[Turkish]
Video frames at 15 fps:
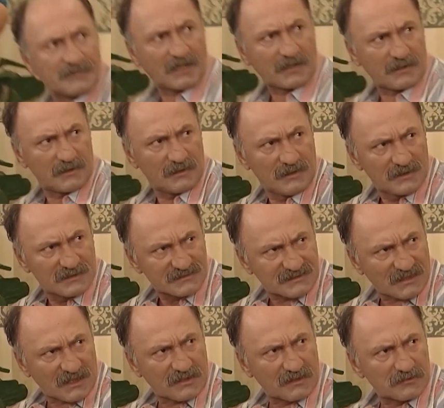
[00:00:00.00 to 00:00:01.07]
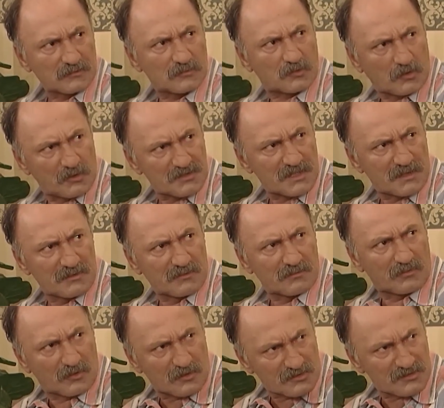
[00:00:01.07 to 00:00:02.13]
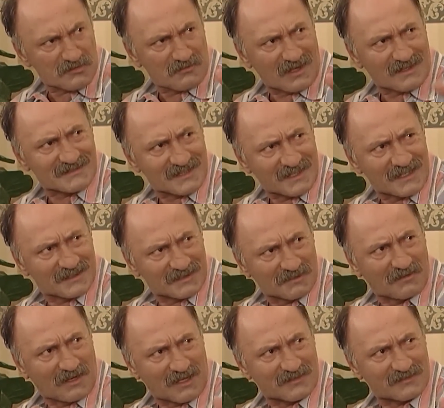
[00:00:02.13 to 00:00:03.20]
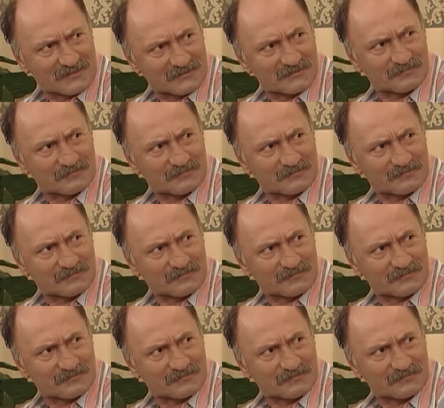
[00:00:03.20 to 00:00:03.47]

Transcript: Bak sakın kocamın borcu var, senedi var.